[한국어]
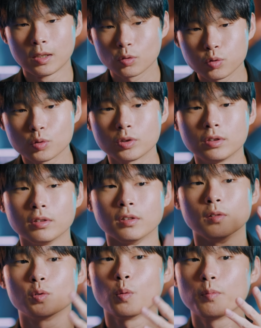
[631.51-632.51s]

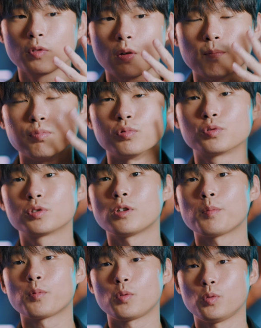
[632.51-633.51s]
2는 좀 더
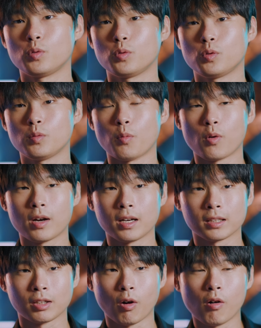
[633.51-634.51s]
부드럽고
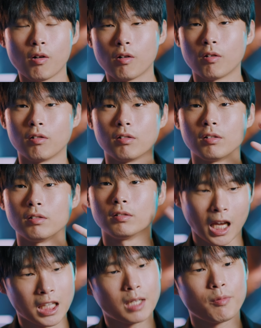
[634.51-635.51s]
뭔가 더
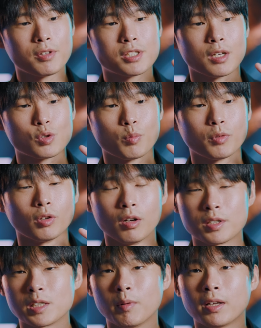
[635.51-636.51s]
다이내믹 렌즈가 좀 더
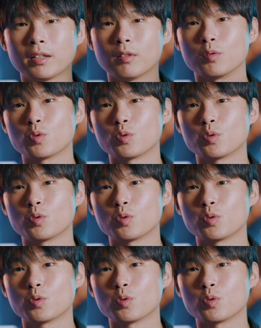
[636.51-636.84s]
넓지만